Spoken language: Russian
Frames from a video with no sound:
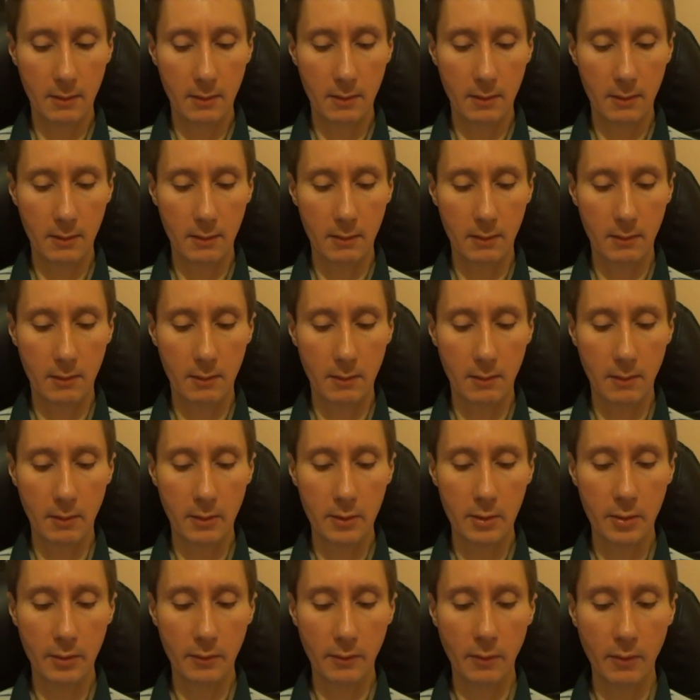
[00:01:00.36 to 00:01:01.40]
А, для
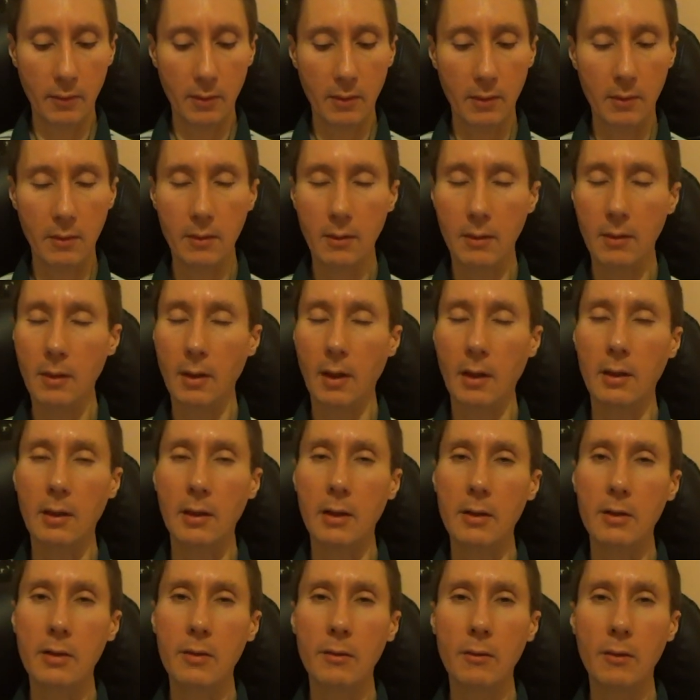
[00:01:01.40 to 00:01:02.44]
чего, а
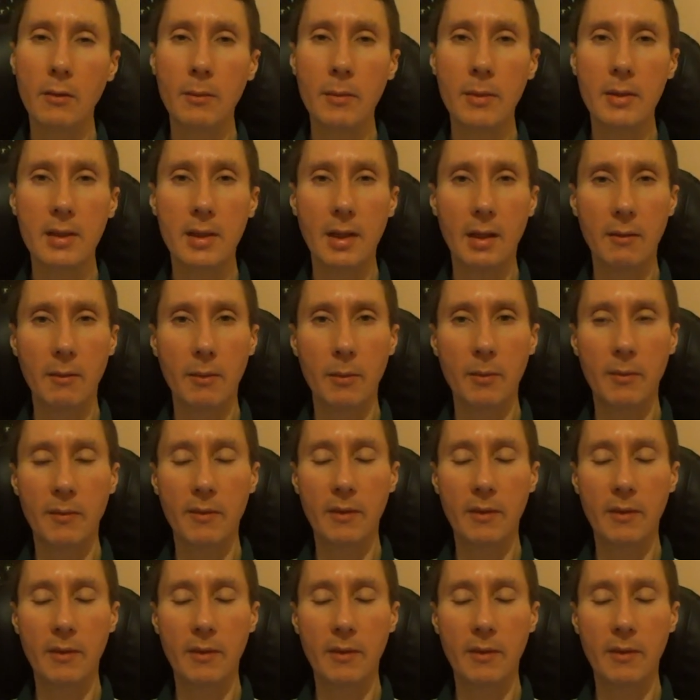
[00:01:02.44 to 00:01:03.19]
для чего мы ставим